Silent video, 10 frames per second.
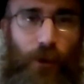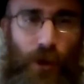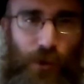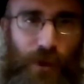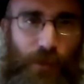
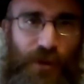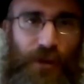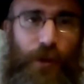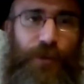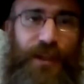Cuando una
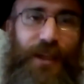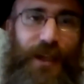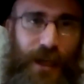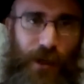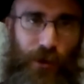persona
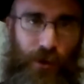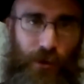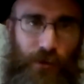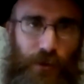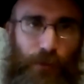obtiene
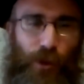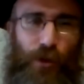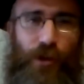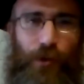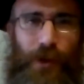algo por
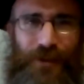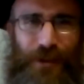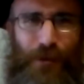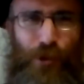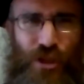lo que tuvo que
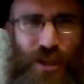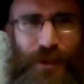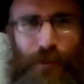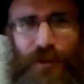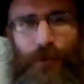hacer
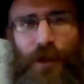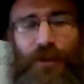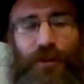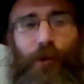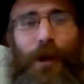muchísimo
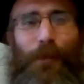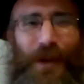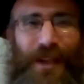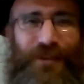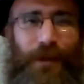esfuerzo, lo
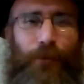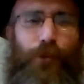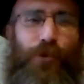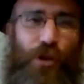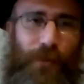aprecia
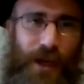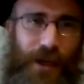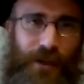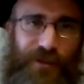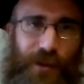mucho
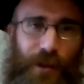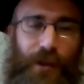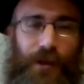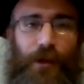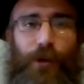más
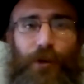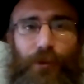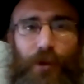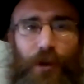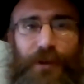que
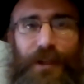cuando uno lo